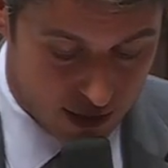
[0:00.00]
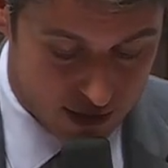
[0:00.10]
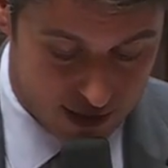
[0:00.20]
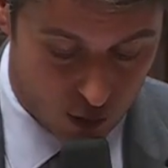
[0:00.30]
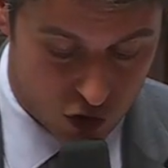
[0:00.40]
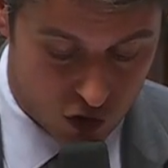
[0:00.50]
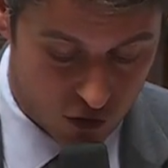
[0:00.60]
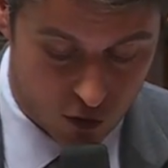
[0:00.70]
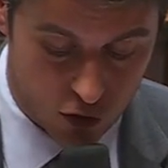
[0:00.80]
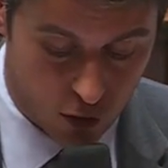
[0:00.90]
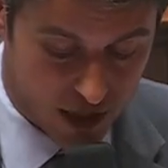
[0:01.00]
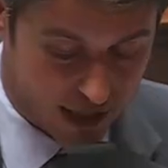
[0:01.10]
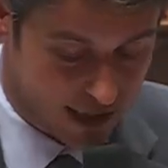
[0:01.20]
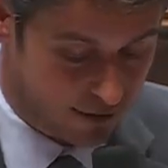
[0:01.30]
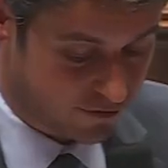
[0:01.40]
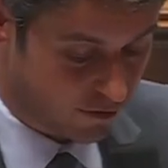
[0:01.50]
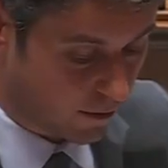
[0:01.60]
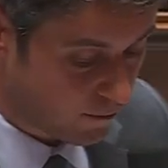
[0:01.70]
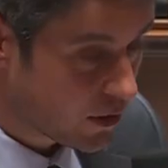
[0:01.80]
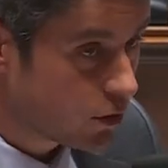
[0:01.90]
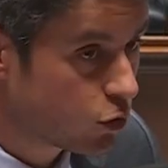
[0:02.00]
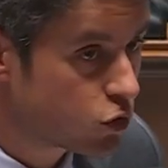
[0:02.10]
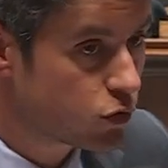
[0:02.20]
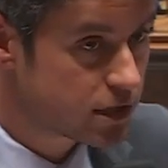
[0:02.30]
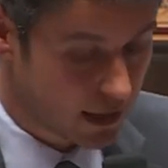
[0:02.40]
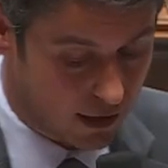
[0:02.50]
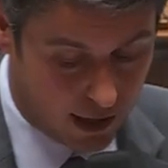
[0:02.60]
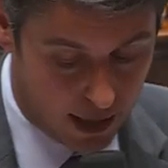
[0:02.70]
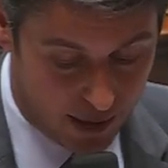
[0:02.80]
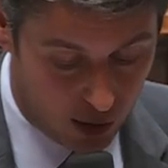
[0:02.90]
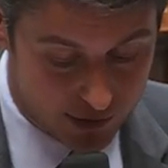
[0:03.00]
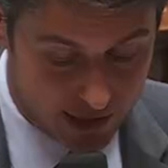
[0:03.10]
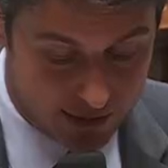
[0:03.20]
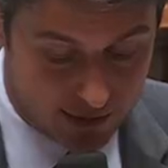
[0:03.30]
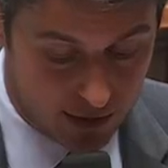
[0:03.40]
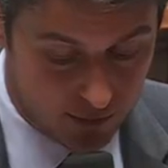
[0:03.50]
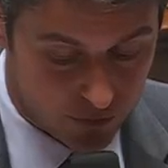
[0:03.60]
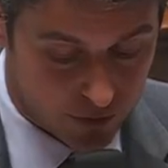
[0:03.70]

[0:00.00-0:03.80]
C'est le sens de nos objectifs de soutien à la parentalité.